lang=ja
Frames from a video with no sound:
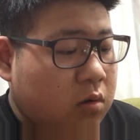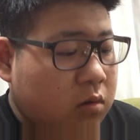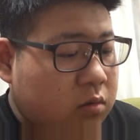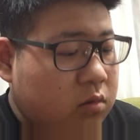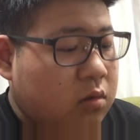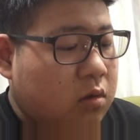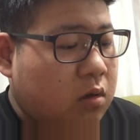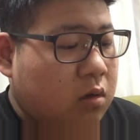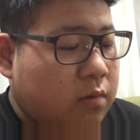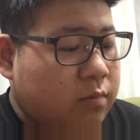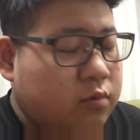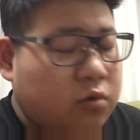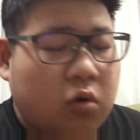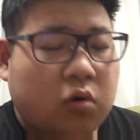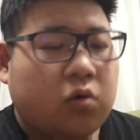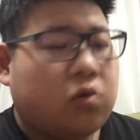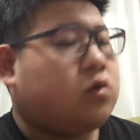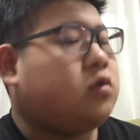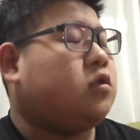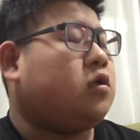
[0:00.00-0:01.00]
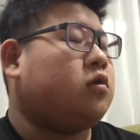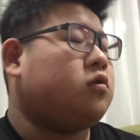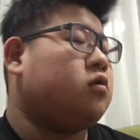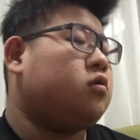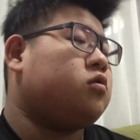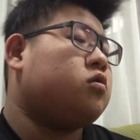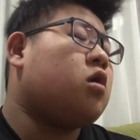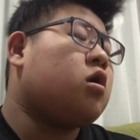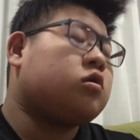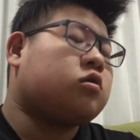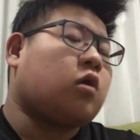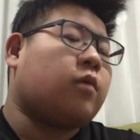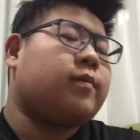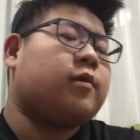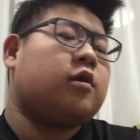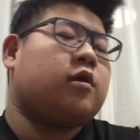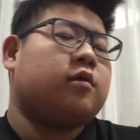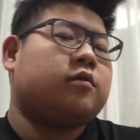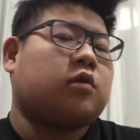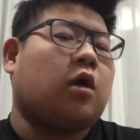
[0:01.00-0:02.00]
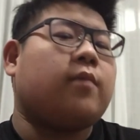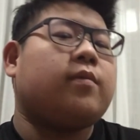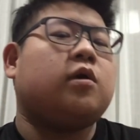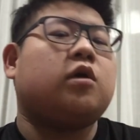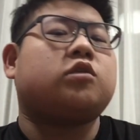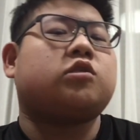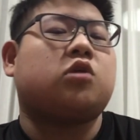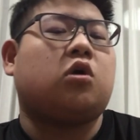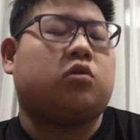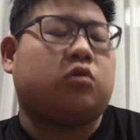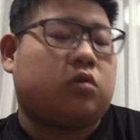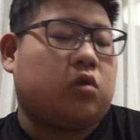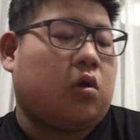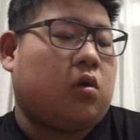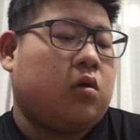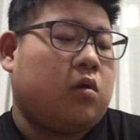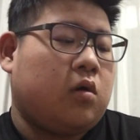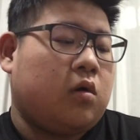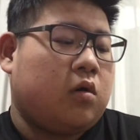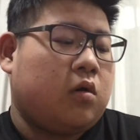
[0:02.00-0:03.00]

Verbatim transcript: ねブロッコリーなんて。だから食べら食べやすかったよ。